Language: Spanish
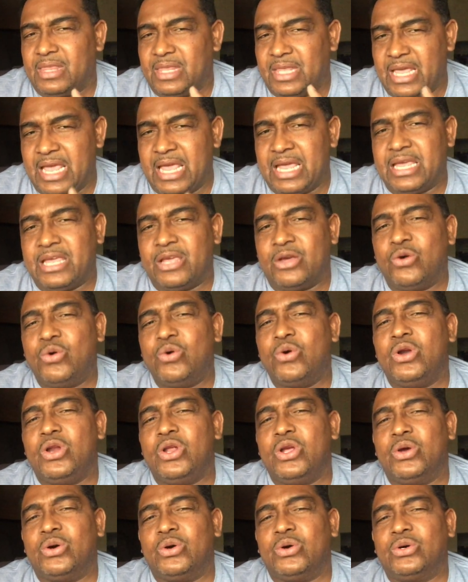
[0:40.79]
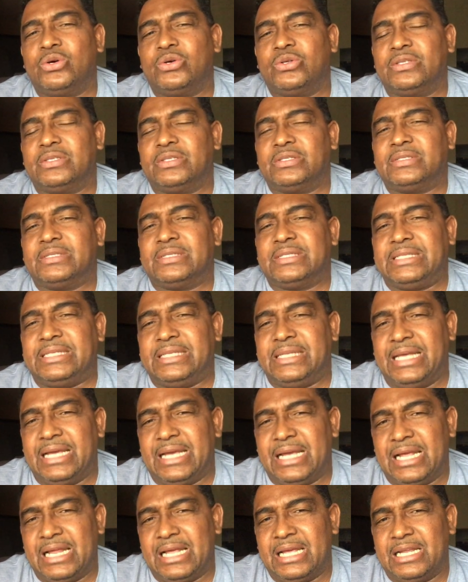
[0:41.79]
en julio
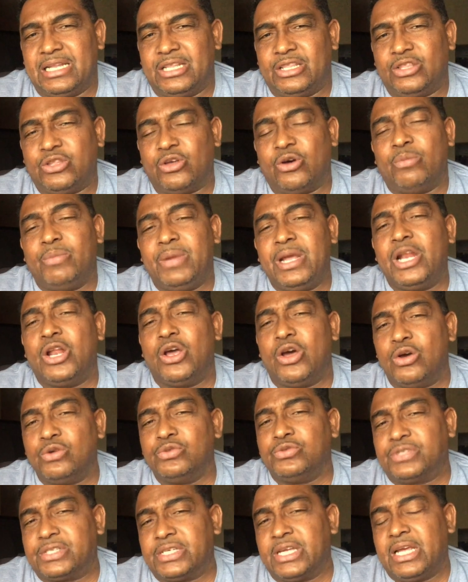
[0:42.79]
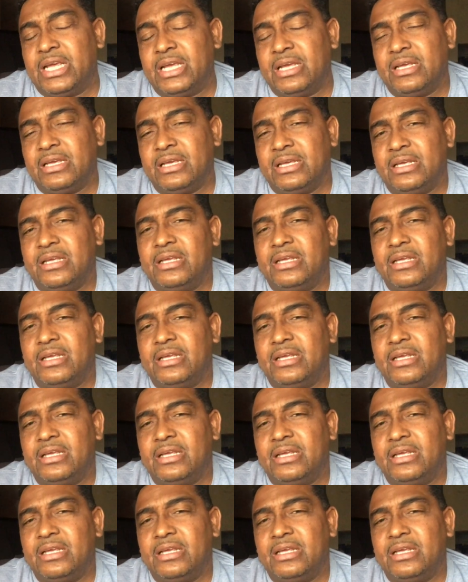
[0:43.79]
del 2011